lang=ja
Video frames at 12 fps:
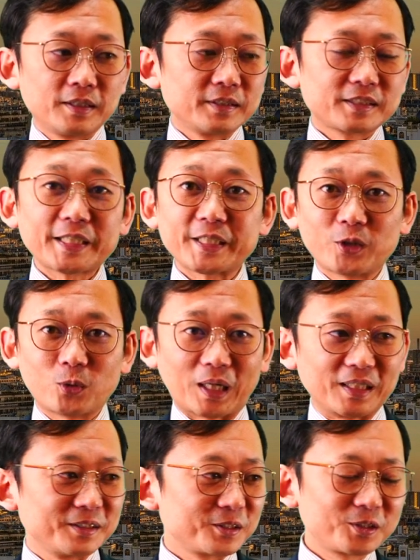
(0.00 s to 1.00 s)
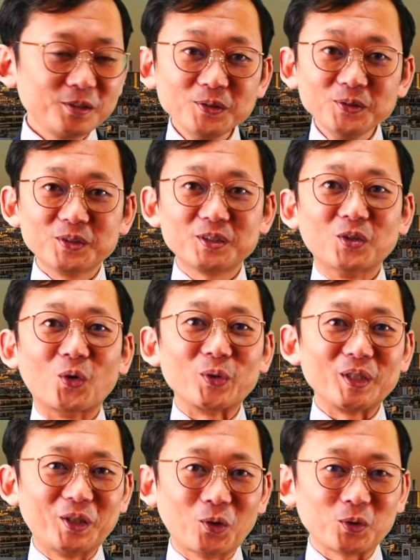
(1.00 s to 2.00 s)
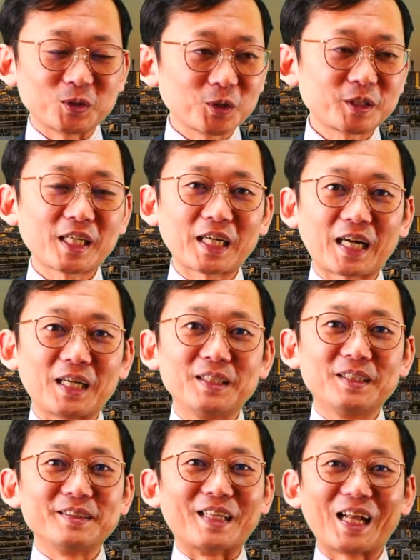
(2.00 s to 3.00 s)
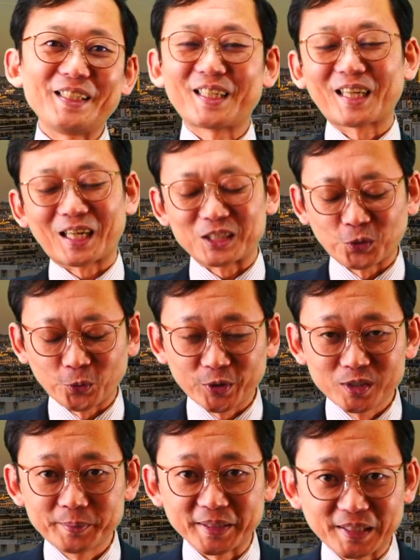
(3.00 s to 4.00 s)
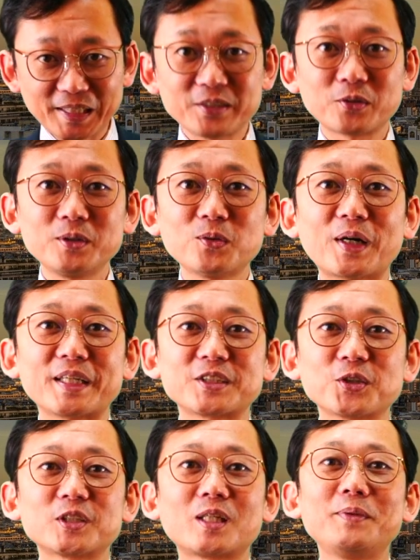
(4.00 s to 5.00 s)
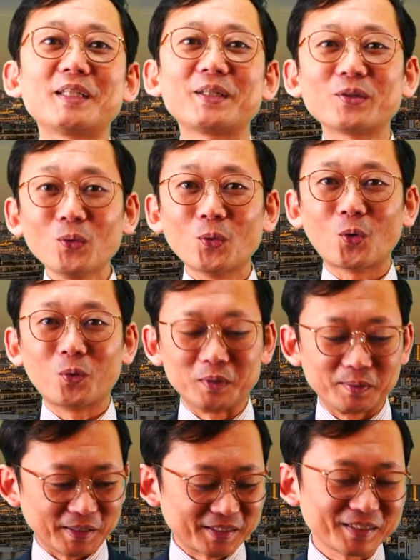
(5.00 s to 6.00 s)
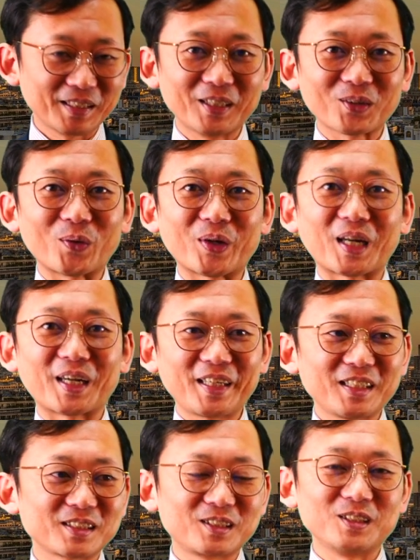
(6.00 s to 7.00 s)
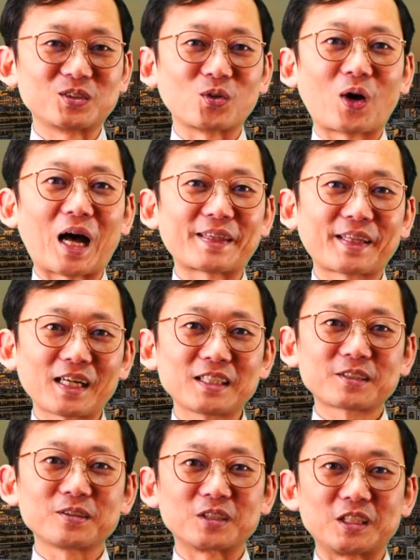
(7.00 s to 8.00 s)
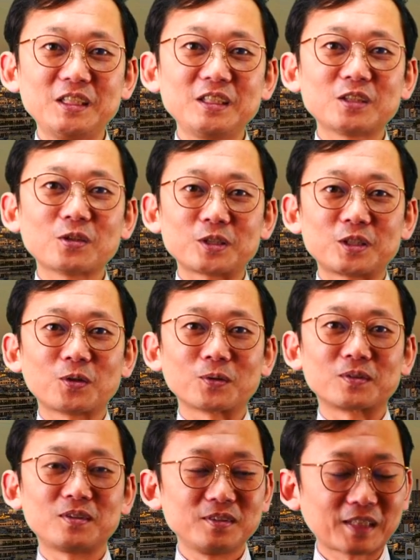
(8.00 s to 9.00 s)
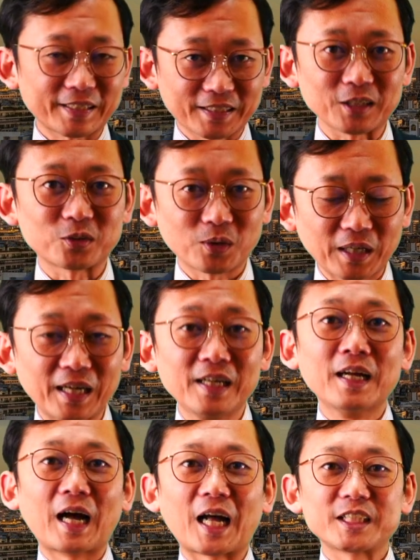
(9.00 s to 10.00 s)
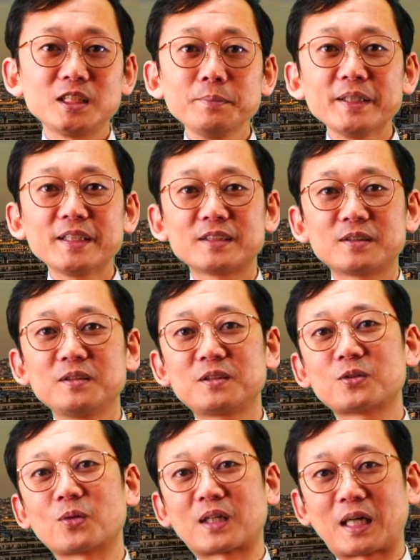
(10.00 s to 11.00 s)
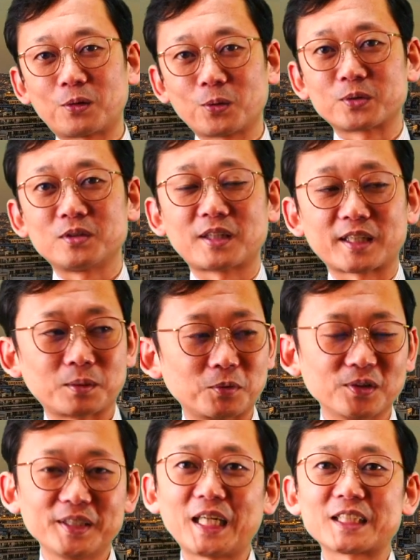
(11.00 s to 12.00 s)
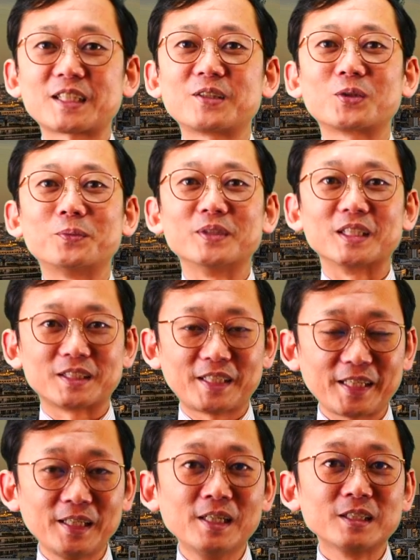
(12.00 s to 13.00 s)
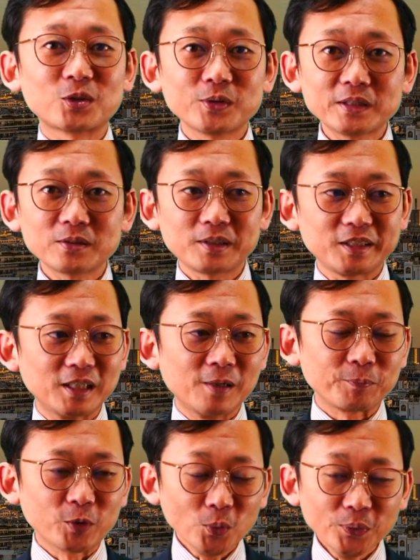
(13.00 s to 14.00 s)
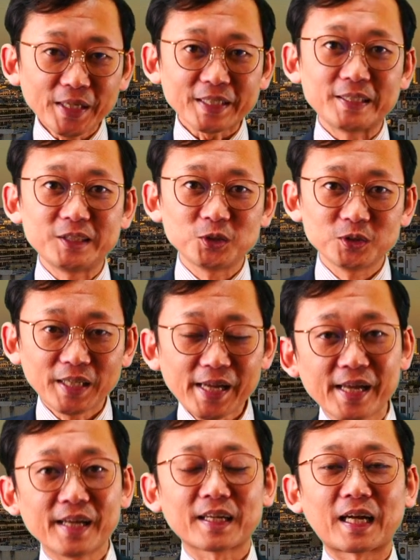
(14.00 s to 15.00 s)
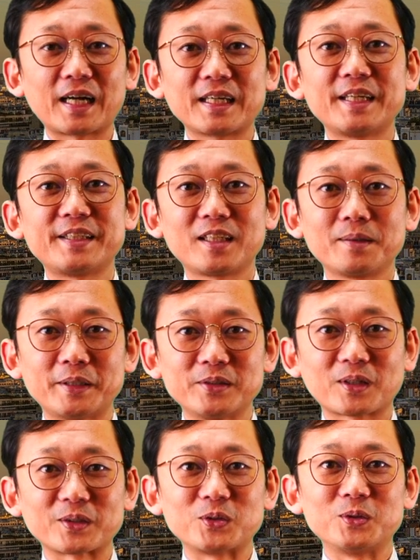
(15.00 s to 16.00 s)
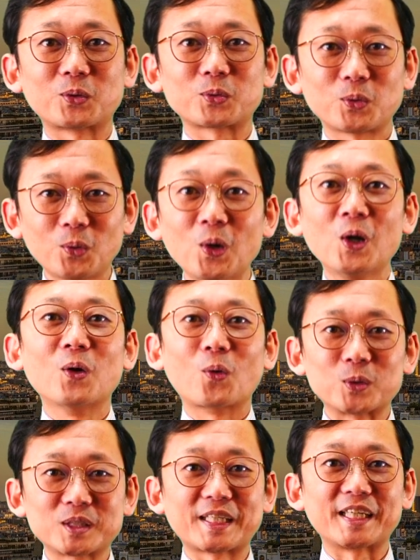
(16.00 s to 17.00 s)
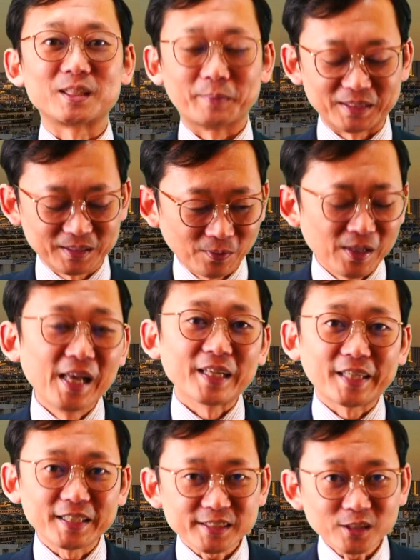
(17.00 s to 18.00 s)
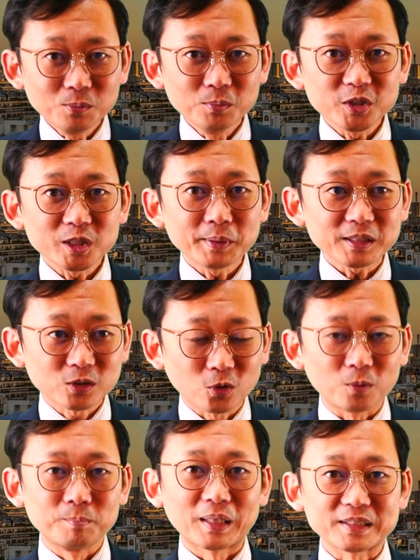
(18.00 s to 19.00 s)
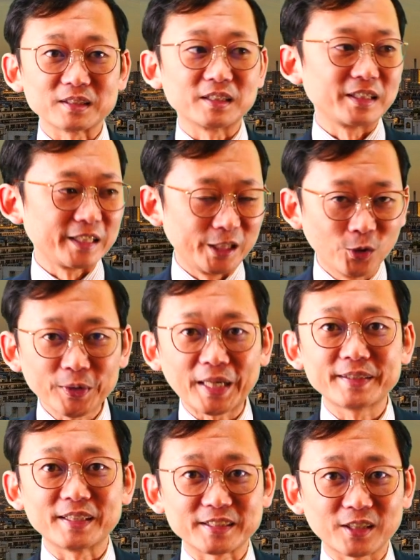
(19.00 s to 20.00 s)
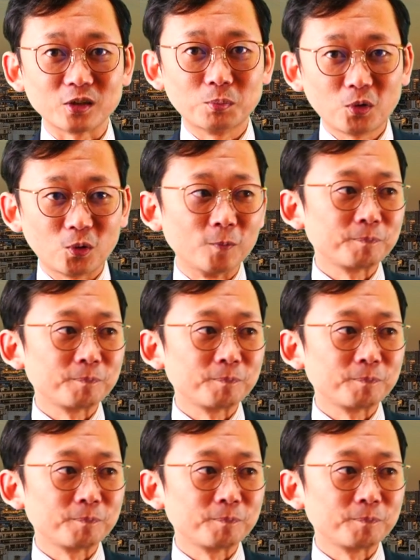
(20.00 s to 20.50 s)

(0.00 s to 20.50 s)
さて今日はスーツの色、そして柄、何から揃えるべきというお話をしてみたいと思います。これからね、スーツを新しく新調しようという方とか、初めてスーツを買おうという方もいらっしゃると思うんですね。そんな時にどんな基準で考えていけばいいのかということをお伝えします。結論申しますと、まず色なんですけども、